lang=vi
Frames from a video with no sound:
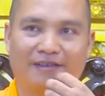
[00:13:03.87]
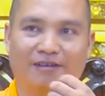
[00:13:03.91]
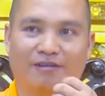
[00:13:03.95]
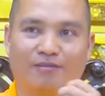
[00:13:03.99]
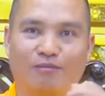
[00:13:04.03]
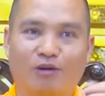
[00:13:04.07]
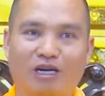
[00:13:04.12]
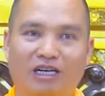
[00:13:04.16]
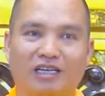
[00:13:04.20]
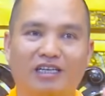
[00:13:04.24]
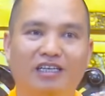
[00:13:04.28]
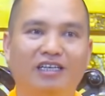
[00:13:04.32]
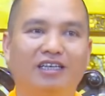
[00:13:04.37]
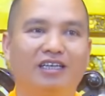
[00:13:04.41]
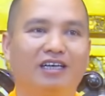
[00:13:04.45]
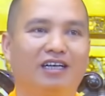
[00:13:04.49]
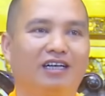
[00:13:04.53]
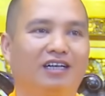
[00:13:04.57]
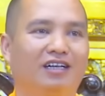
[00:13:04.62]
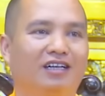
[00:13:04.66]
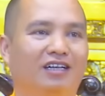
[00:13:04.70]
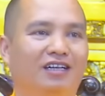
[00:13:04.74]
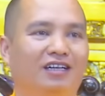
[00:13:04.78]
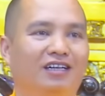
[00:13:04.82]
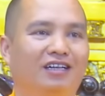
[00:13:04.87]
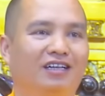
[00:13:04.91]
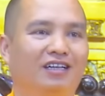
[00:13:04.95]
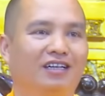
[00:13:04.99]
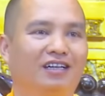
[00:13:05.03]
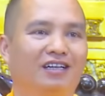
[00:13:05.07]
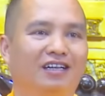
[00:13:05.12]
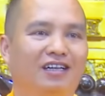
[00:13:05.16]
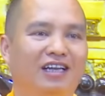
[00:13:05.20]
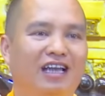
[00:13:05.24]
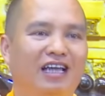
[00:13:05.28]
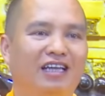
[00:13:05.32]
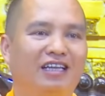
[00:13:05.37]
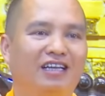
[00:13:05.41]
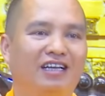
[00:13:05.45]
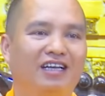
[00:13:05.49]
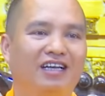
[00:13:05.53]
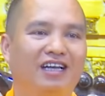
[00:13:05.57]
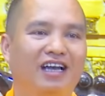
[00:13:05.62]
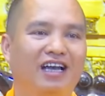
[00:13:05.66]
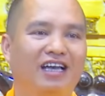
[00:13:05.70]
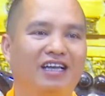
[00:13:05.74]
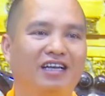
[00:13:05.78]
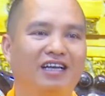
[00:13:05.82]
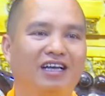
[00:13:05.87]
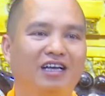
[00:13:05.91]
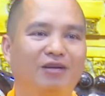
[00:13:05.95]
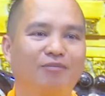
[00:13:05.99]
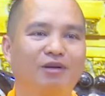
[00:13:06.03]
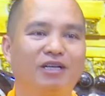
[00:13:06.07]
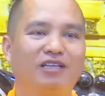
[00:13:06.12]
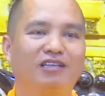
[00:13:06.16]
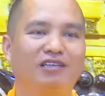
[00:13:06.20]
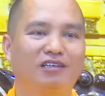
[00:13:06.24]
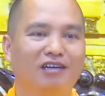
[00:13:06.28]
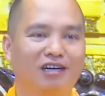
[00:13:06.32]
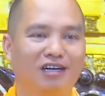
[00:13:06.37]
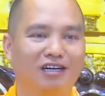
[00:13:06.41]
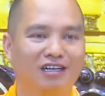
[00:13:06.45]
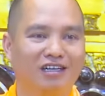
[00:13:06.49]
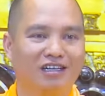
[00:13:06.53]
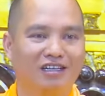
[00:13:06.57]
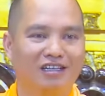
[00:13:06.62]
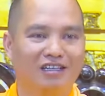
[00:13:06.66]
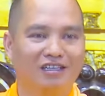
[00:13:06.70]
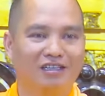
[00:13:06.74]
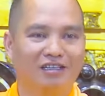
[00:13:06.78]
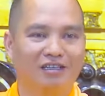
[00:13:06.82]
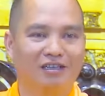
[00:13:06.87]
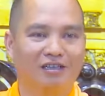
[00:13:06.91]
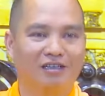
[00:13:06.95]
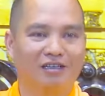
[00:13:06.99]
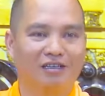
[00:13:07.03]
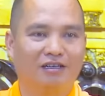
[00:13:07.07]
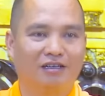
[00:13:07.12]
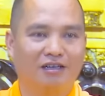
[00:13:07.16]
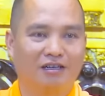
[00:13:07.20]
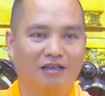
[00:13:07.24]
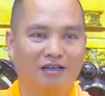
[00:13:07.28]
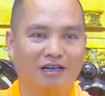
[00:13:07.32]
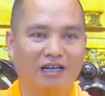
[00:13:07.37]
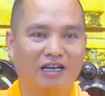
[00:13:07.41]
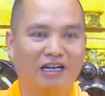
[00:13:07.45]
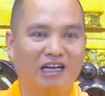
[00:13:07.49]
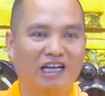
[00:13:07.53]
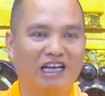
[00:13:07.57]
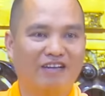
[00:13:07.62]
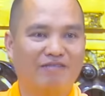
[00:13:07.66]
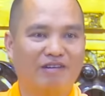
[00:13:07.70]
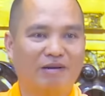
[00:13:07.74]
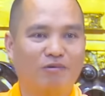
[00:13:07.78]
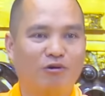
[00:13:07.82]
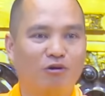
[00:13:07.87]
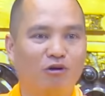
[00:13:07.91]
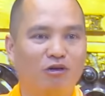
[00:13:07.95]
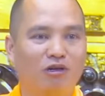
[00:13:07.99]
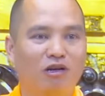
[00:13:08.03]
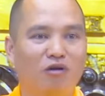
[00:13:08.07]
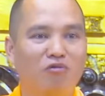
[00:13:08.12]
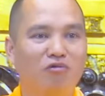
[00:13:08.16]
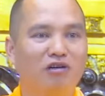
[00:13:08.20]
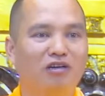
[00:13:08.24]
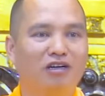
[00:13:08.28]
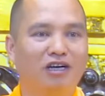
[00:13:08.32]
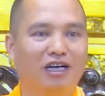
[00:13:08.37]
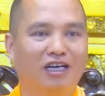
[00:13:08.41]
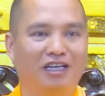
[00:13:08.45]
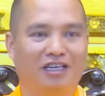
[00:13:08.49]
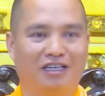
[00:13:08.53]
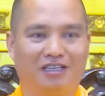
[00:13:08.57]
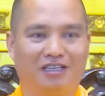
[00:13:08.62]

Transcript: mọi khi á, là những cái ngày lễ bình thường, lần này pháp hội đông người,